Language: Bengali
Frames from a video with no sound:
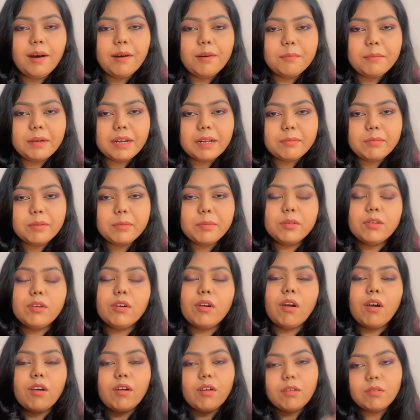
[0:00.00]
মানে বিভিন্ন
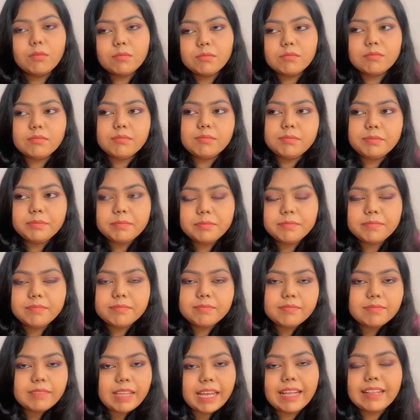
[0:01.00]
রকম
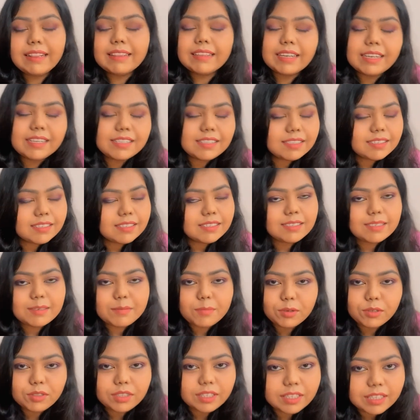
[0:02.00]
হেলথ কনসার্নসের
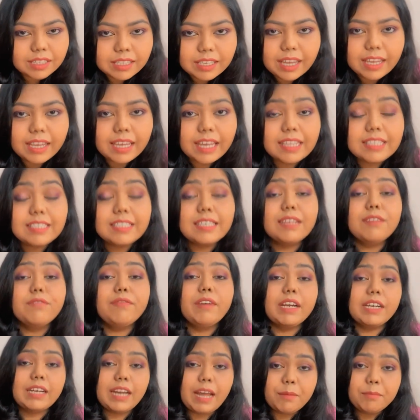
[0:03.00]
মধ্যে দিয়ে গেছি
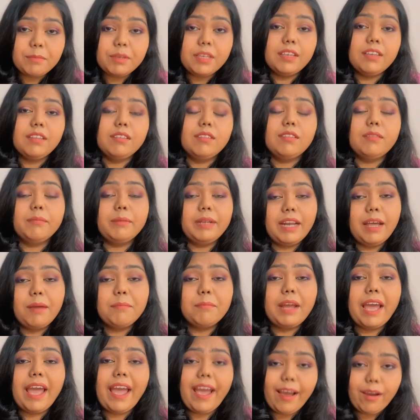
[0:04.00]
ইনফ্যাক্ট আমি মানে
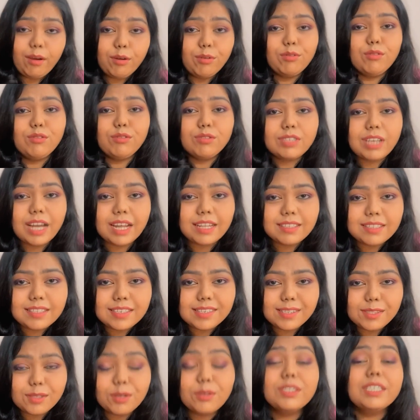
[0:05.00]
আমরা এখনও
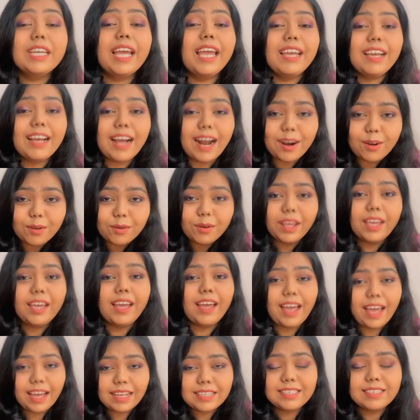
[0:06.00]
যাচ্ছি তো সেই কারণেই
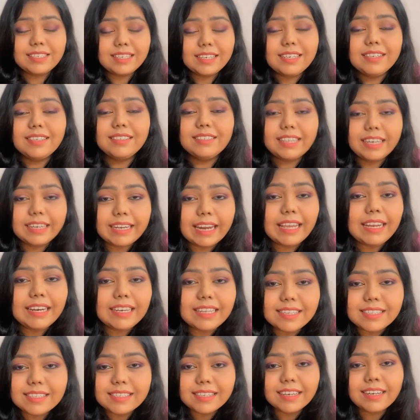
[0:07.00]
অ্যাকচুয়ালি সেটাই
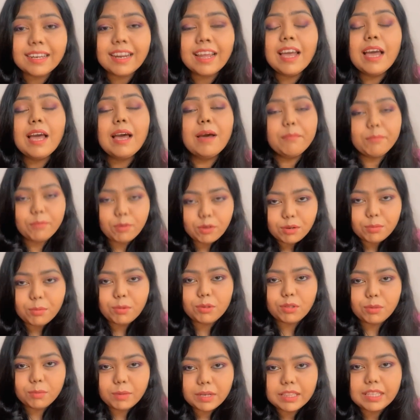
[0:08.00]
রিজন বলবো
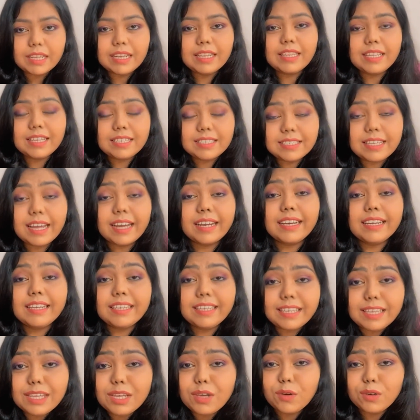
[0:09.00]
তোমাদের এক্স্যাক্টলি
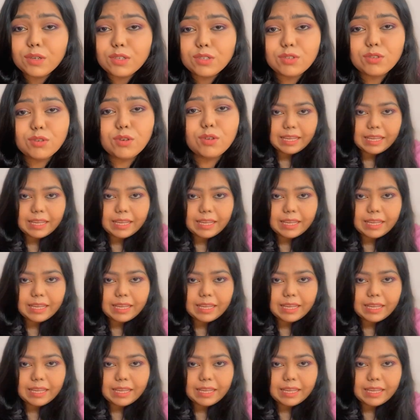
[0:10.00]
কি হয়েছিল